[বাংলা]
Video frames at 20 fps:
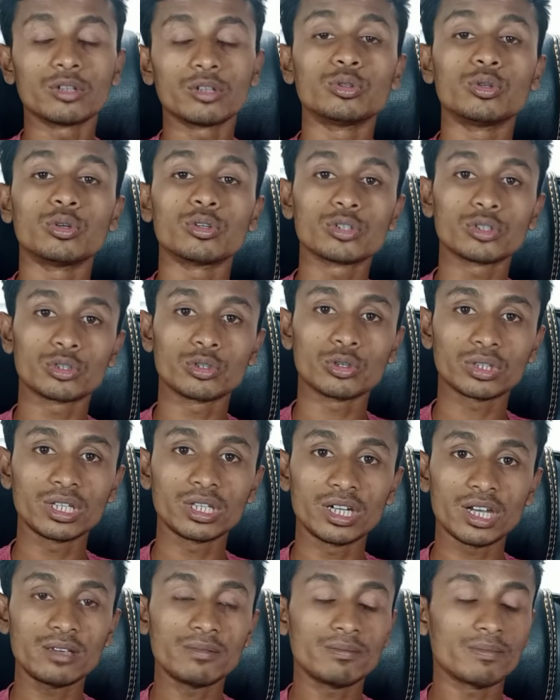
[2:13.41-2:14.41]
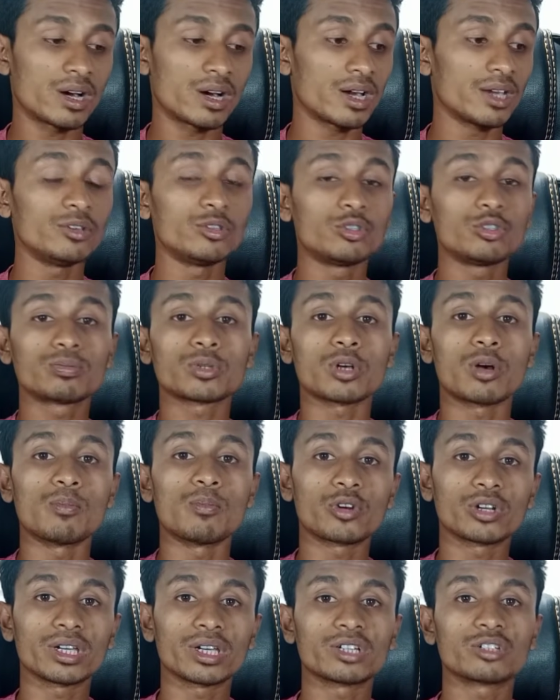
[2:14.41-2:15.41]
ধৈর্য শক্তি নেই বা ইউটিউব
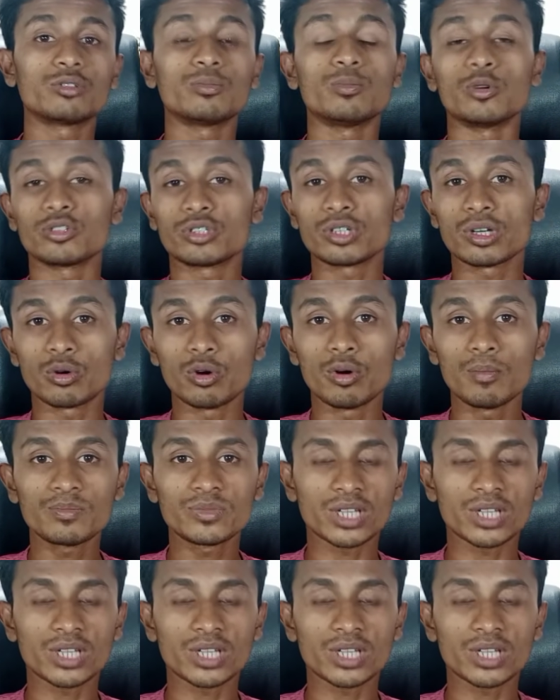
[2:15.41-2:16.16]
সম্পর্কে একটু বোঝে কম